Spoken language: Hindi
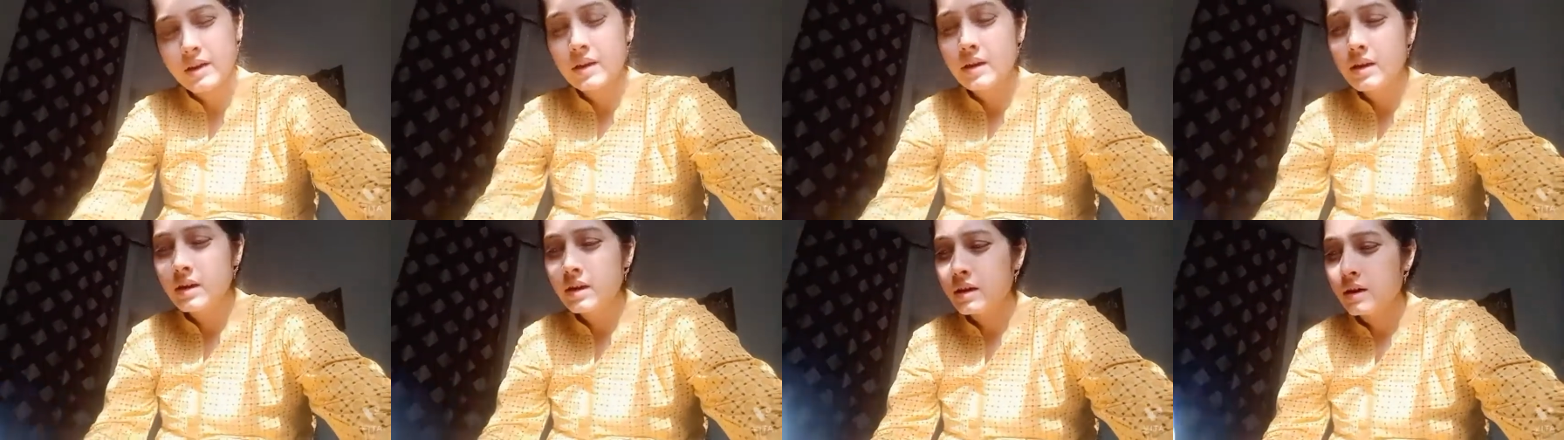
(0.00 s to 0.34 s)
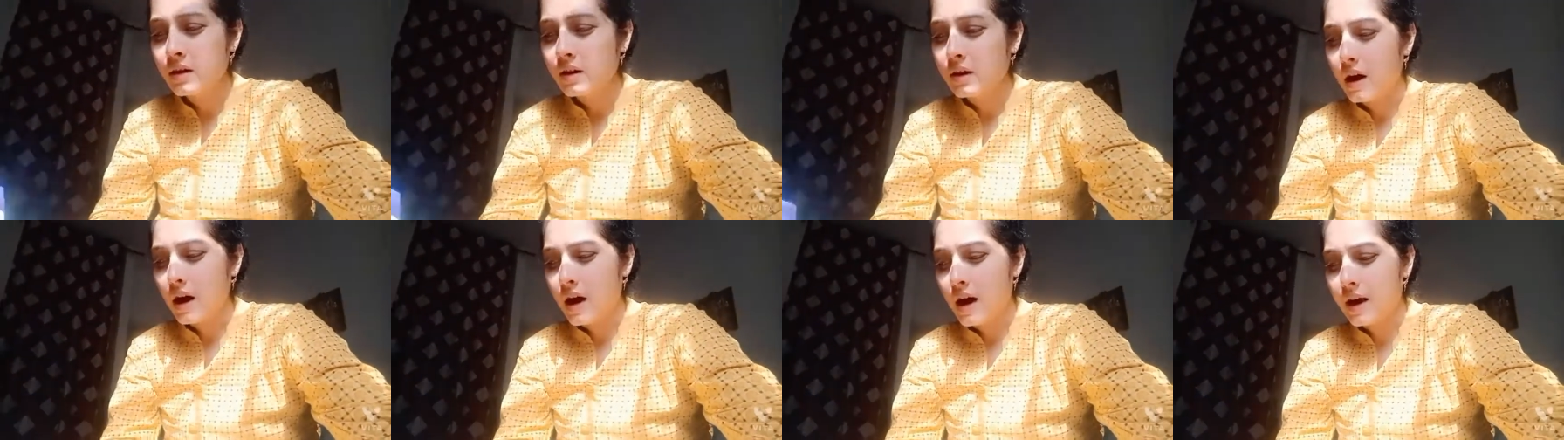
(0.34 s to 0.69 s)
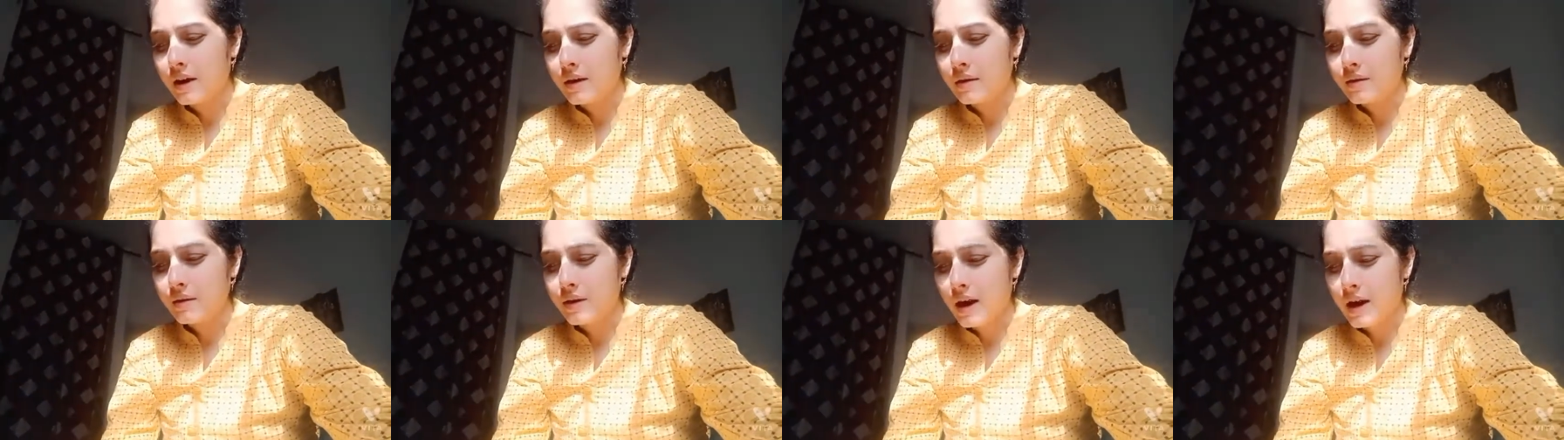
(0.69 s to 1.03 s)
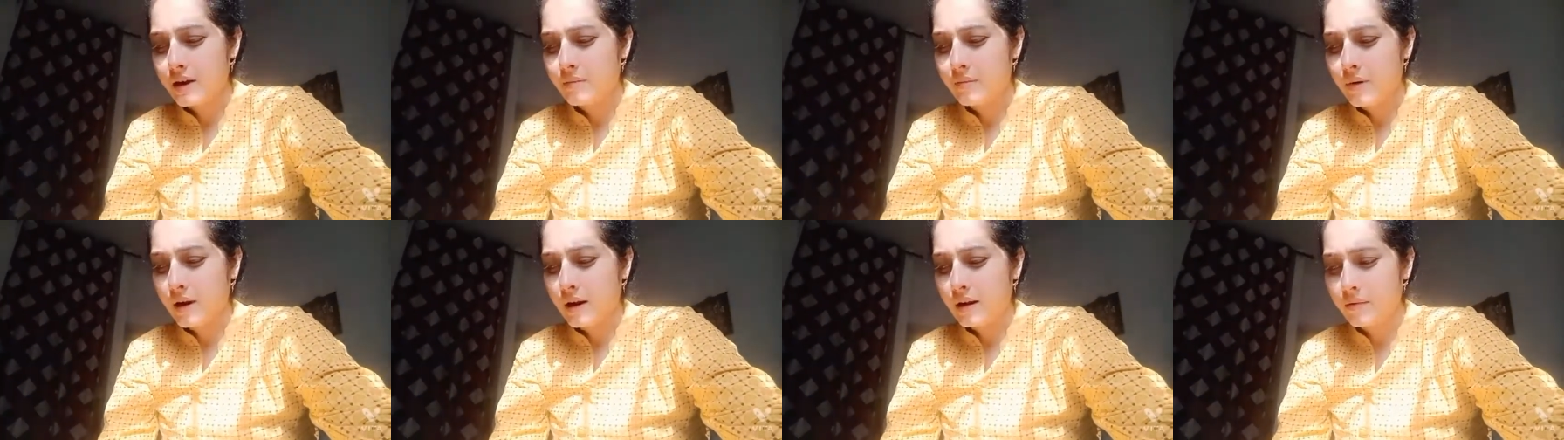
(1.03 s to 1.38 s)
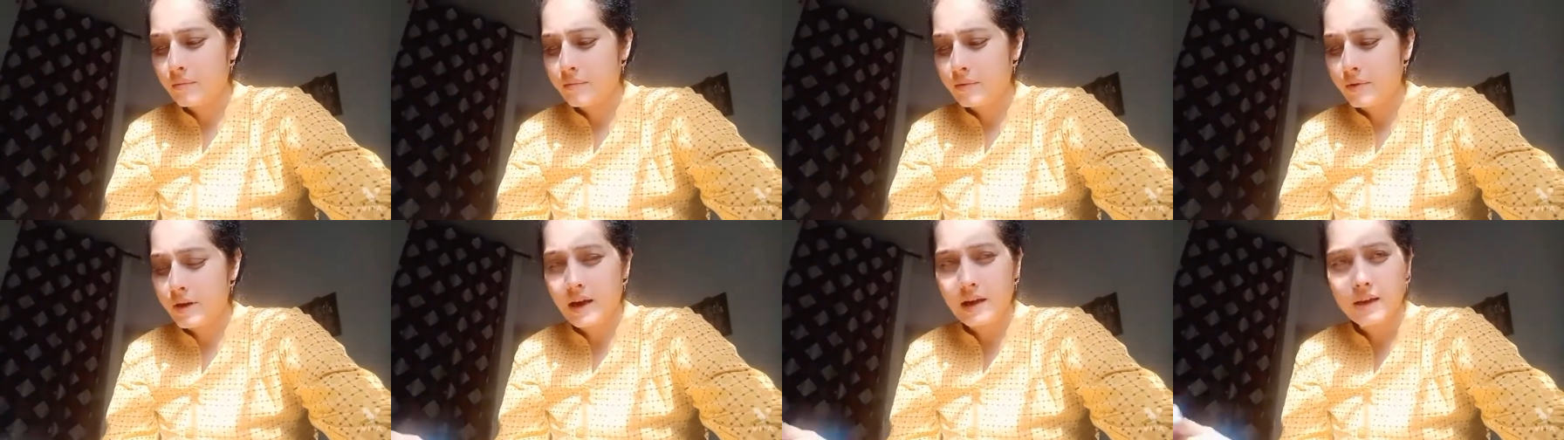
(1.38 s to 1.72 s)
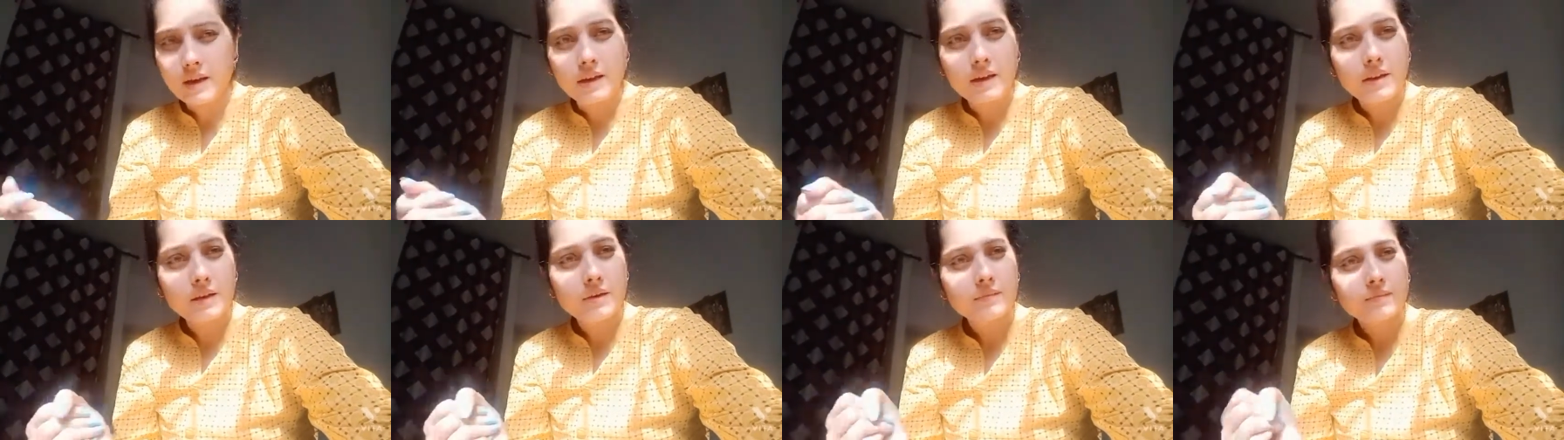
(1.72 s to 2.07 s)
आज साढ़े बारह पे आएगी
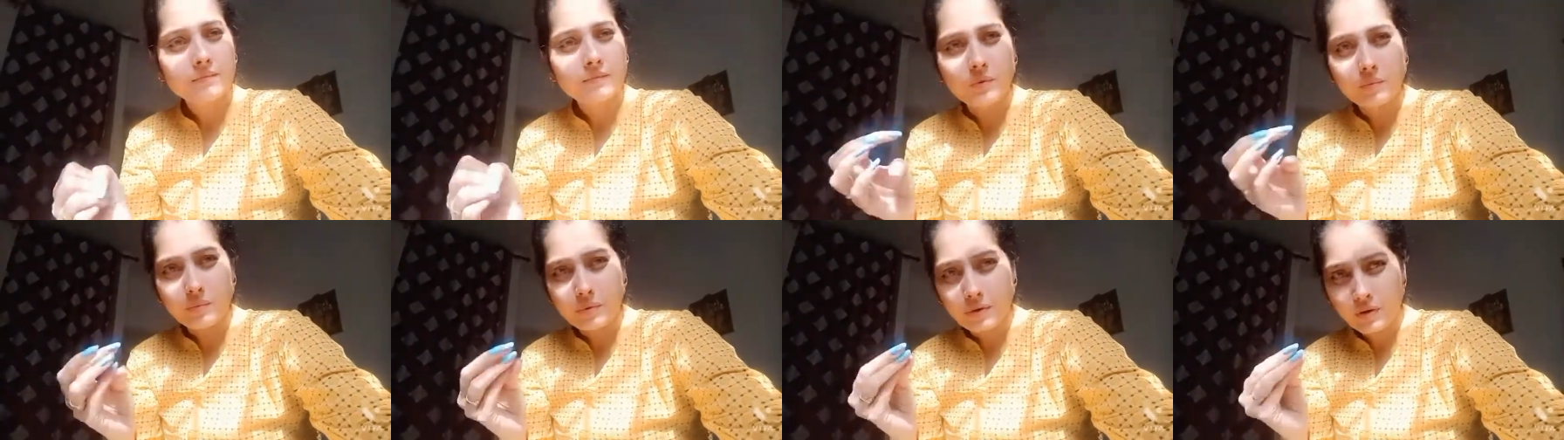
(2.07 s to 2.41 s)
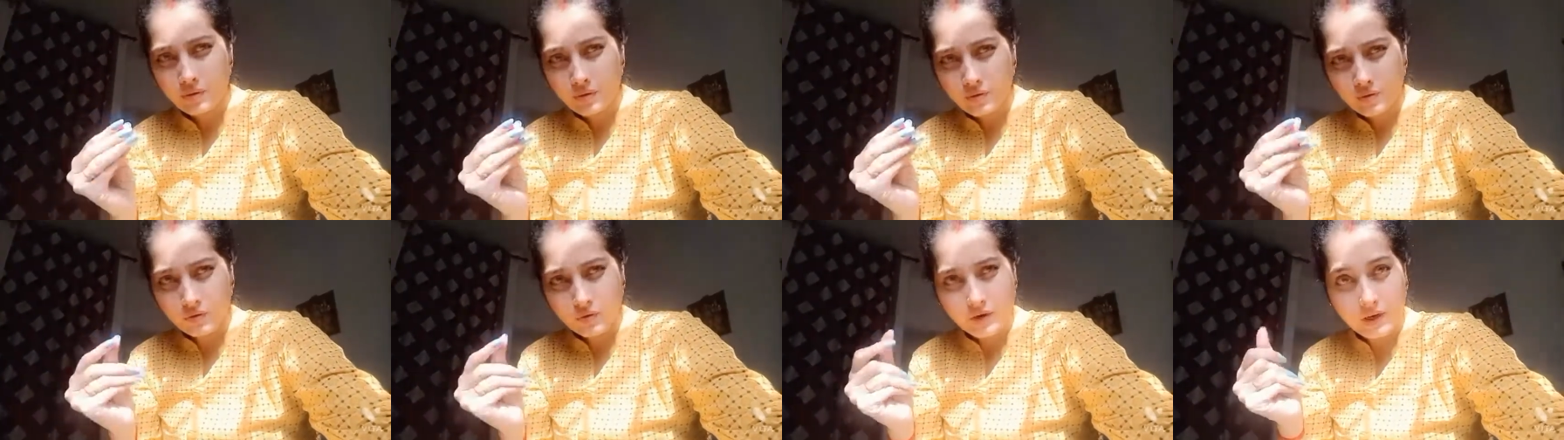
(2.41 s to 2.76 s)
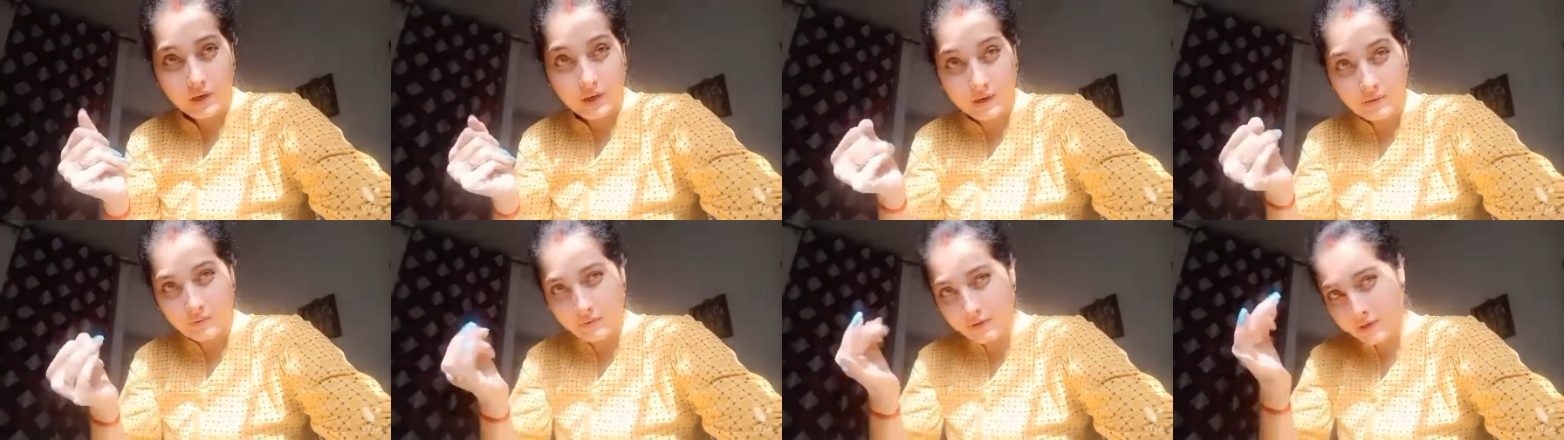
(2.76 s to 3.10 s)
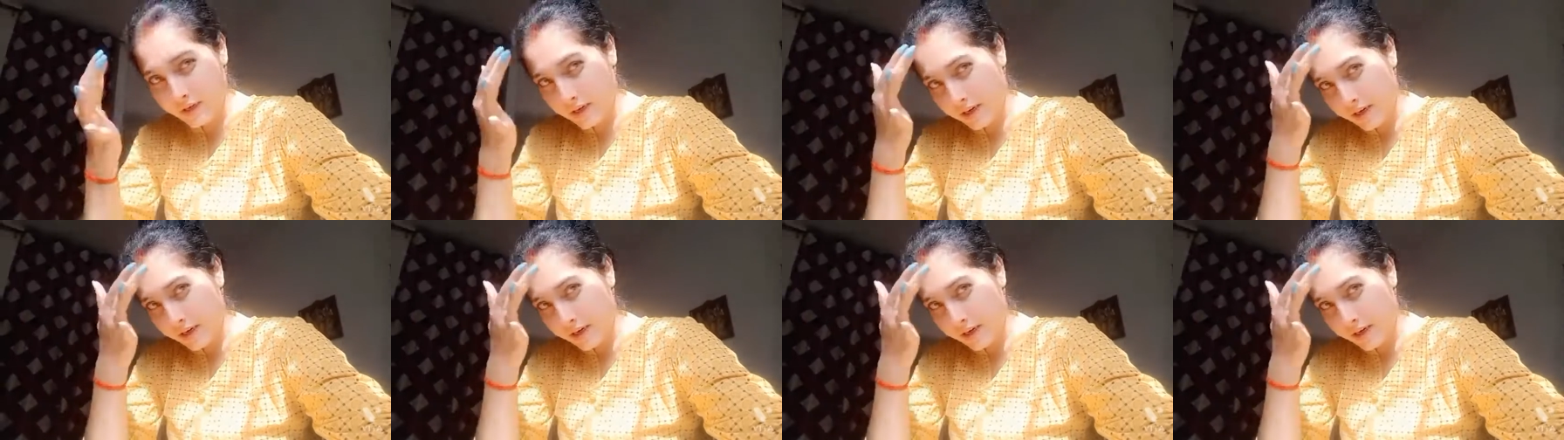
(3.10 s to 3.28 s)
तो फिर उसको लेने भी जाना है